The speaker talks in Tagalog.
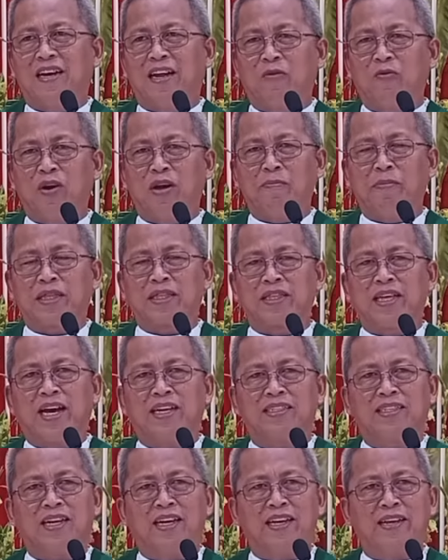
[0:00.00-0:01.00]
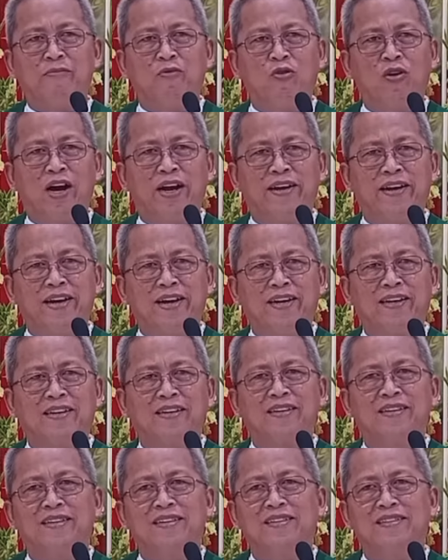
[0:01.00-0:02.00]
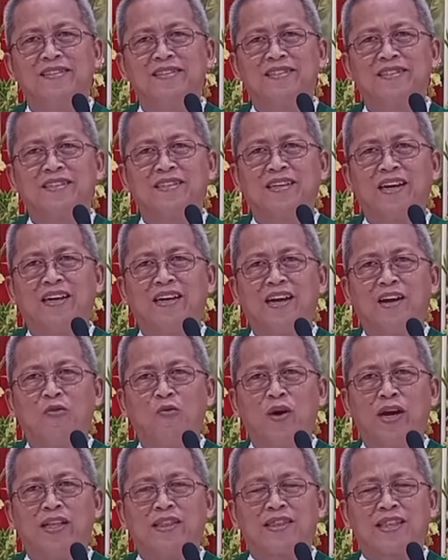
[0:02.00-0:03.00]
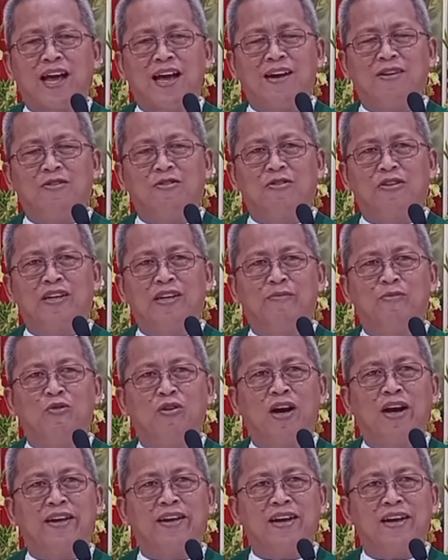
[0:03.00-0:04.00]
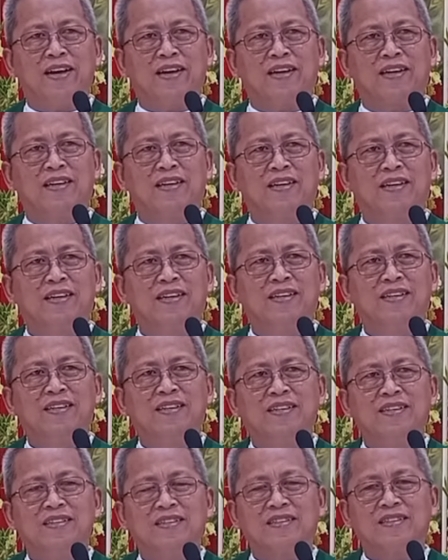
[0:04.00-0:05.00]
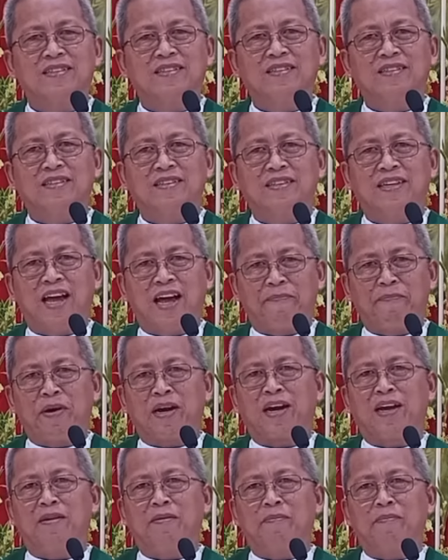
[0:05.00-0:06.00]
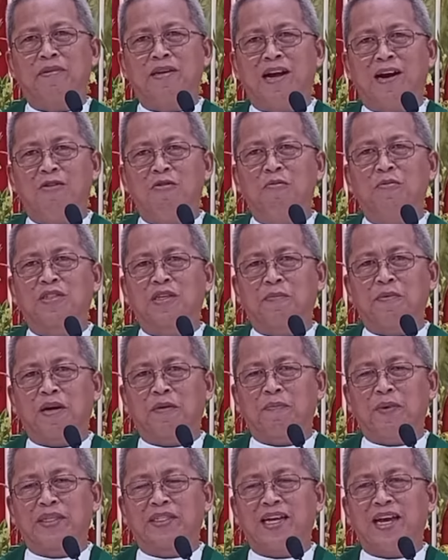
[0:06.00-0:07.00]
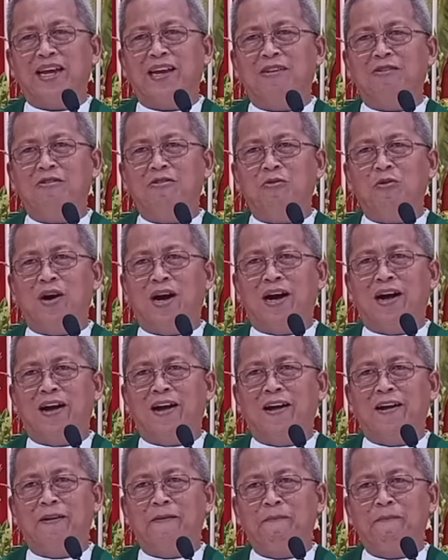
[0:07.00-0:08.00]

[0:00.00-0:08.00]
nang way batasan nimong anak kanang way tahod nimong anak Napakayop gahom sa patpasaylo, wa.